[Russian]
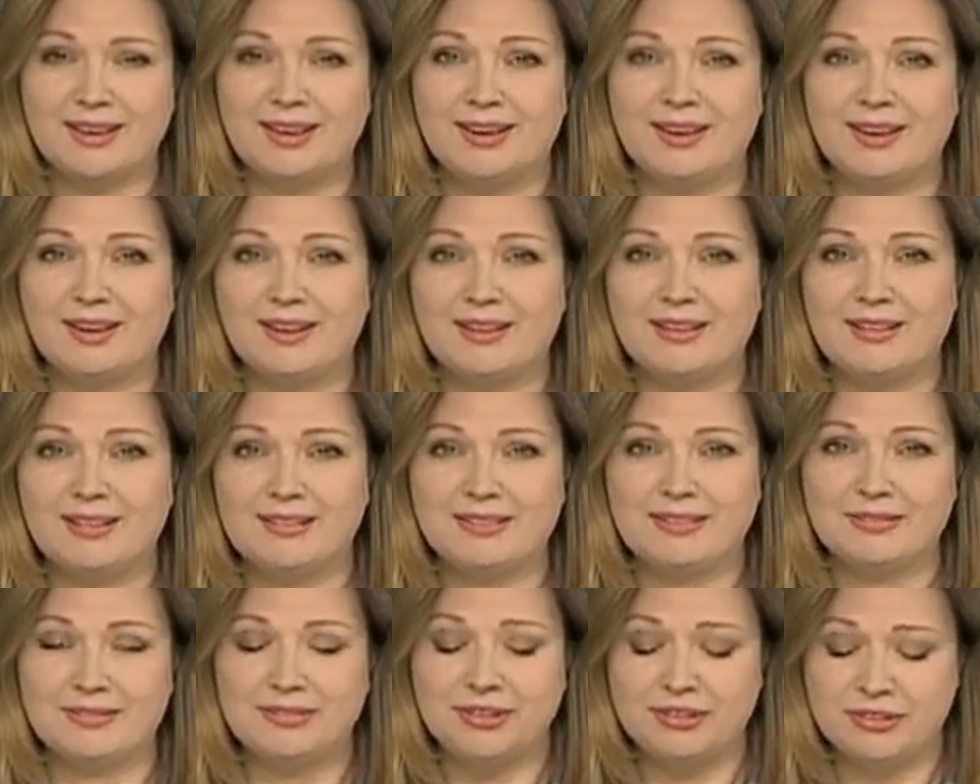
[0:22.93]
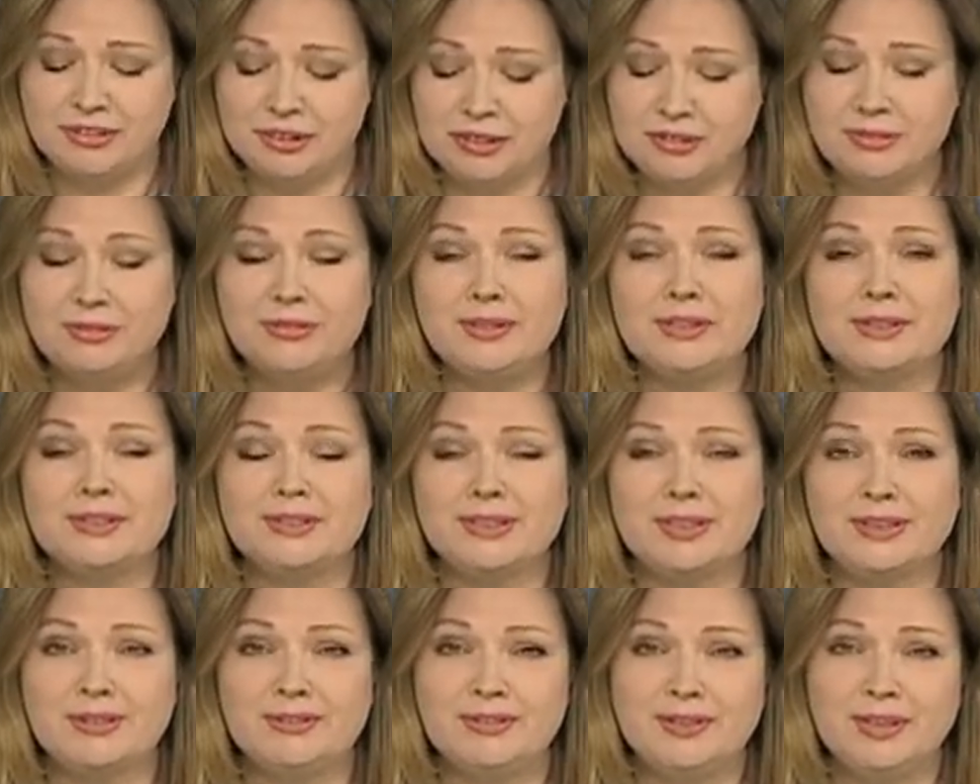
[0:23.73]
А, в
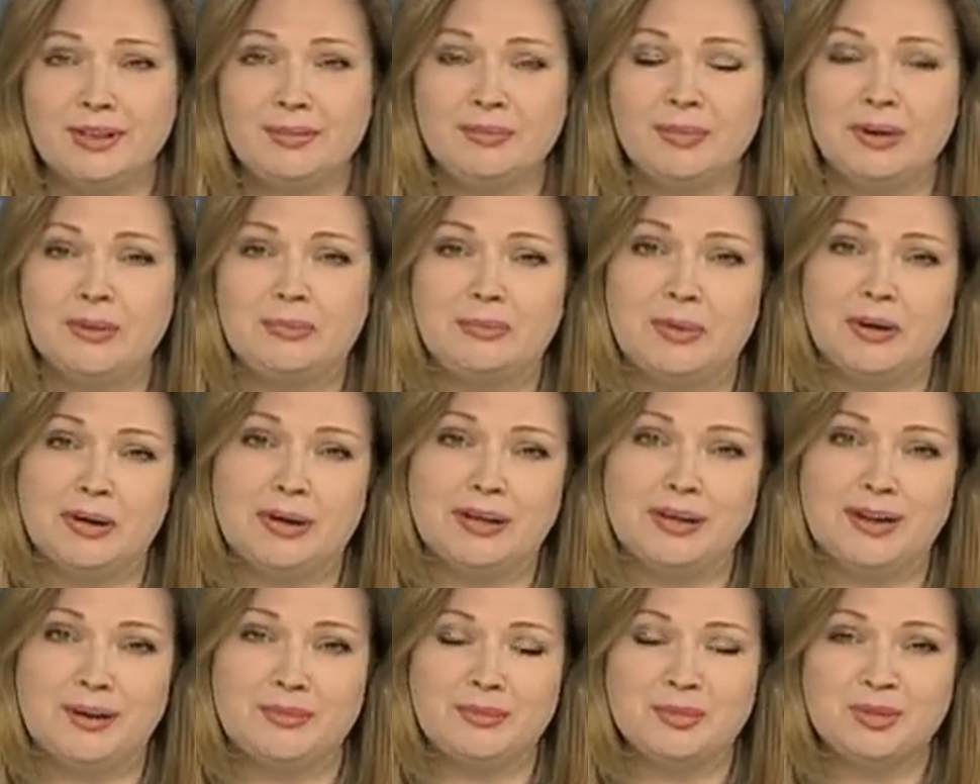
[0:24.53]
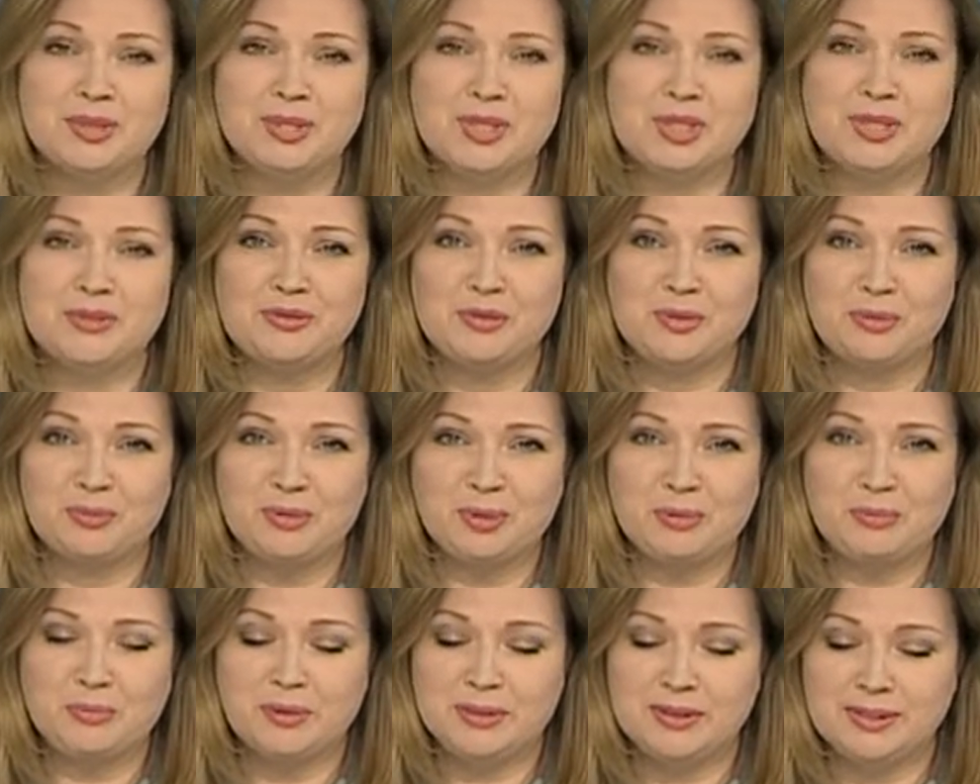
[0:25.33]
эфирное время программы «Доживем
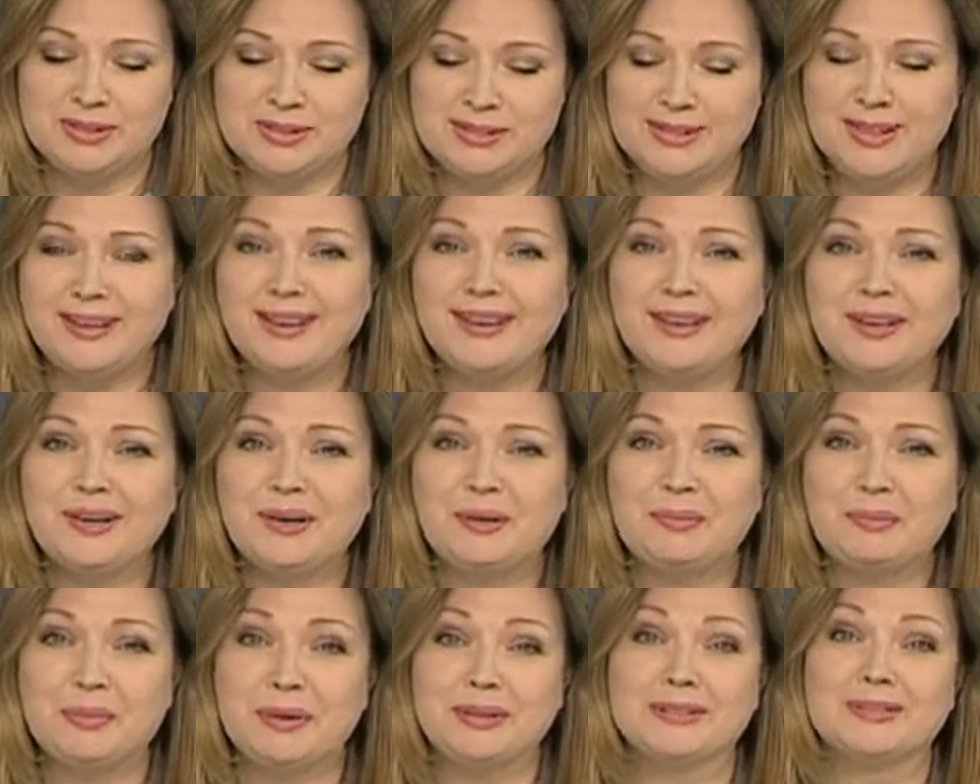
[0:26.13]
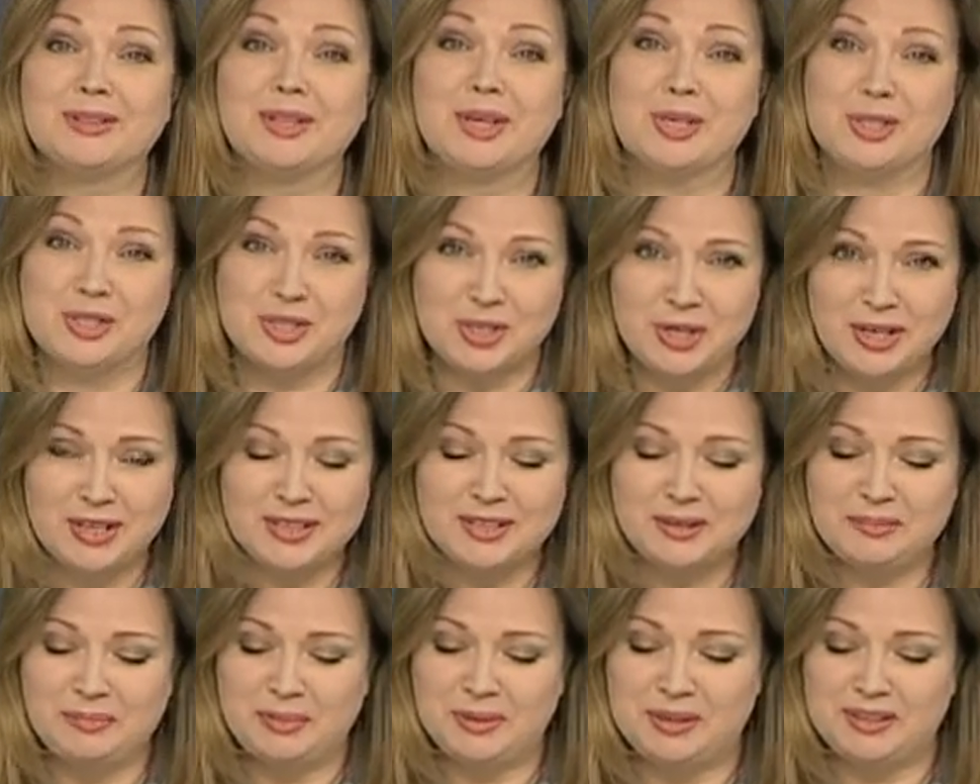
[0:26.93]
до понедельника». Мы дожили
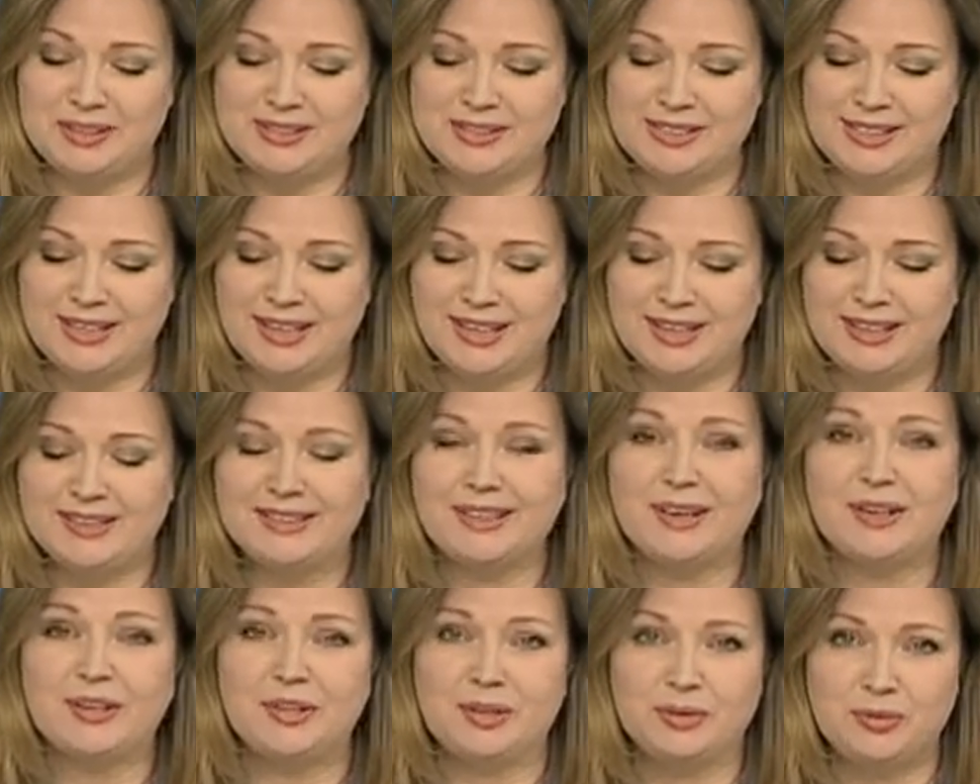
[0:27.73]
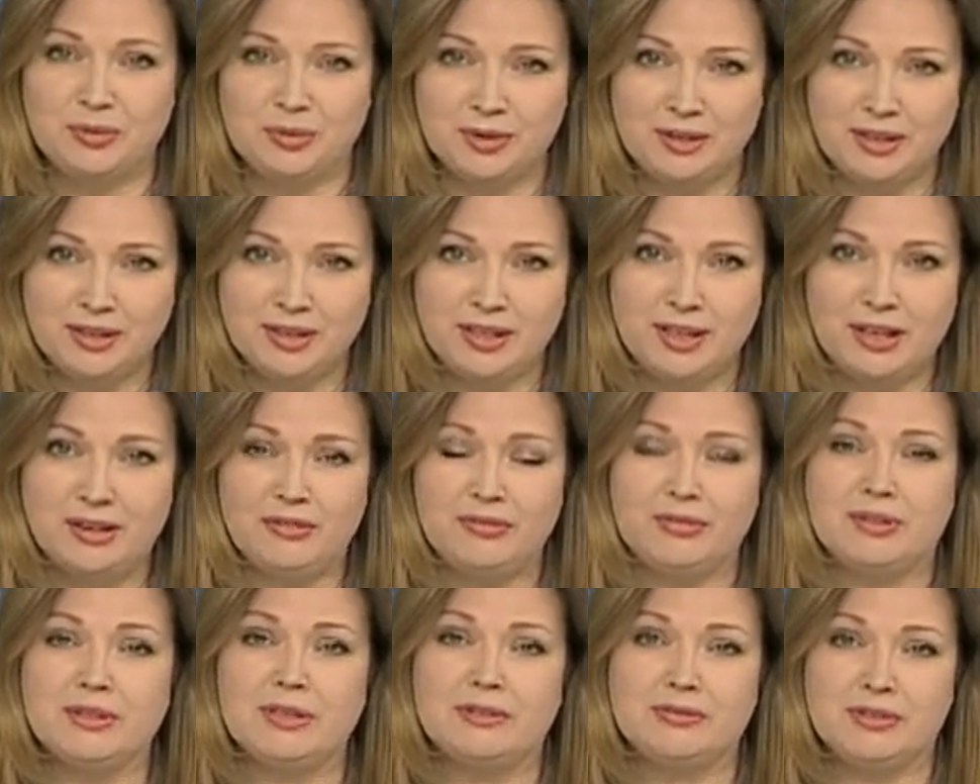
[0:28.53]
до понедельника. Григорий
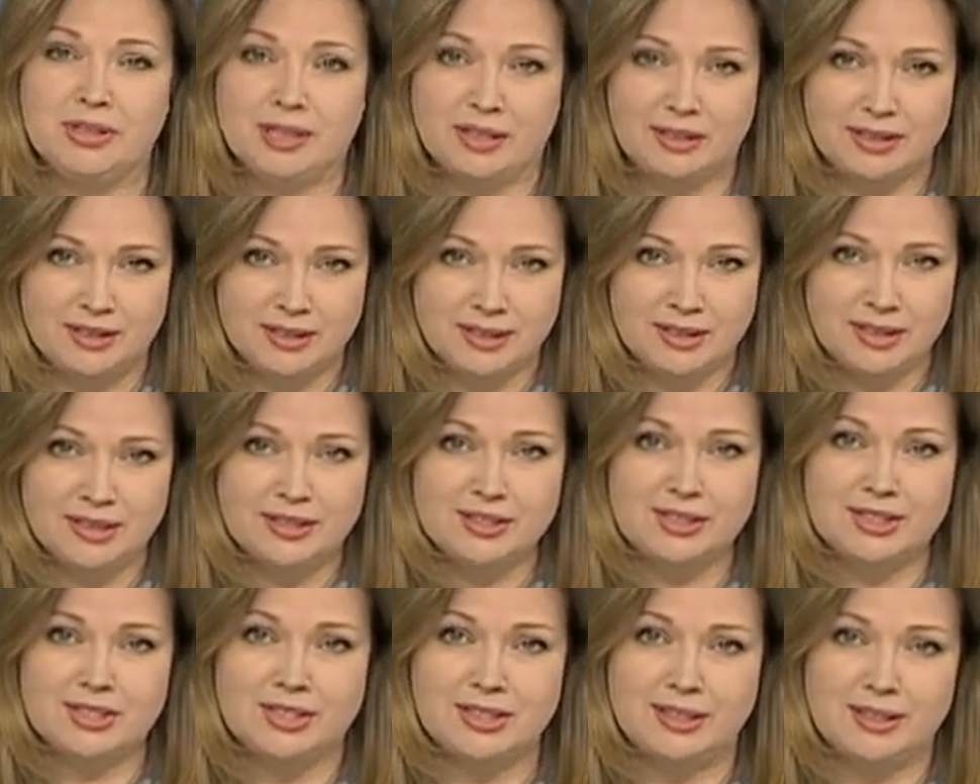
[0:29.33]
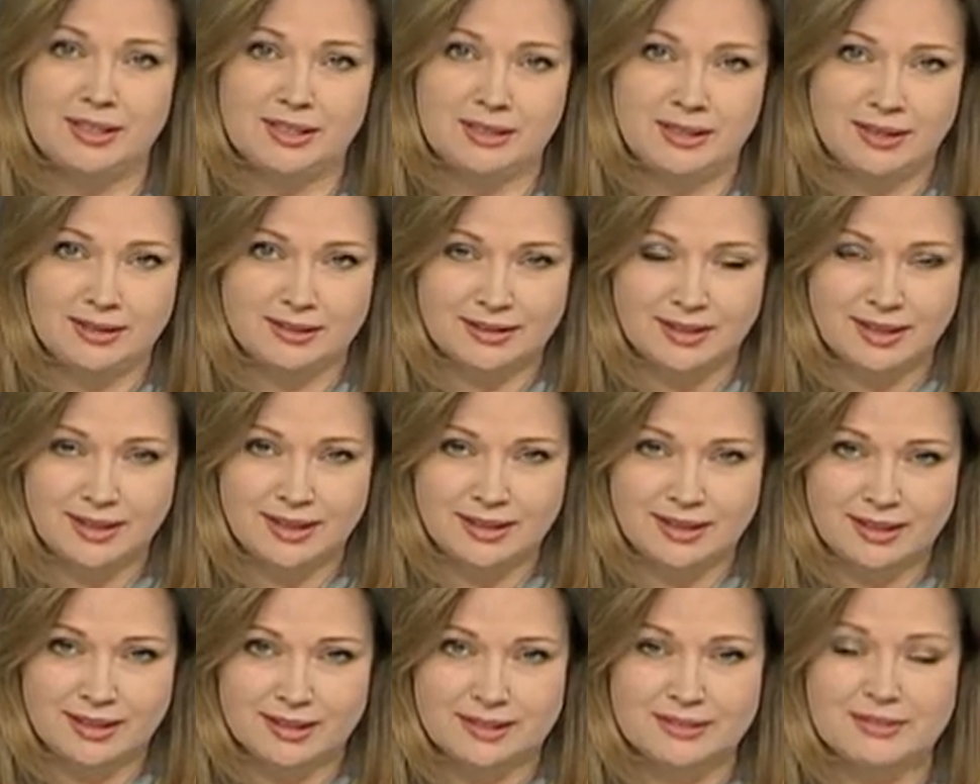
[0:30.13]
Гельфер, Евгений Гендин и Елена
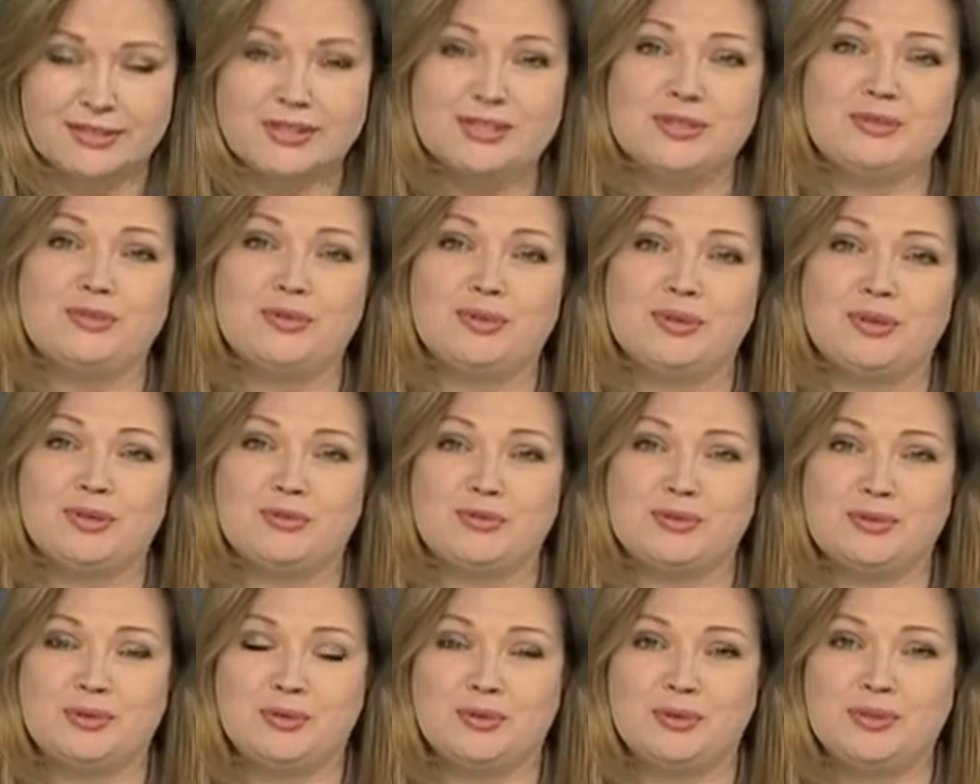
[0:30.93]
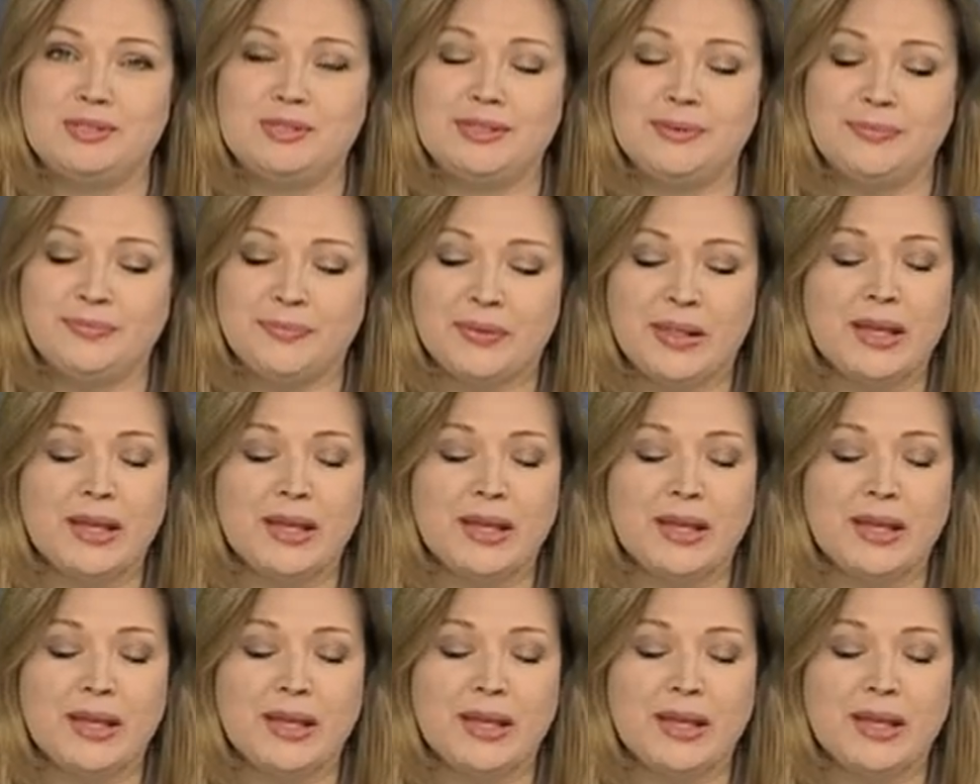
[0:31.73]
Кальянова сегодня в студии.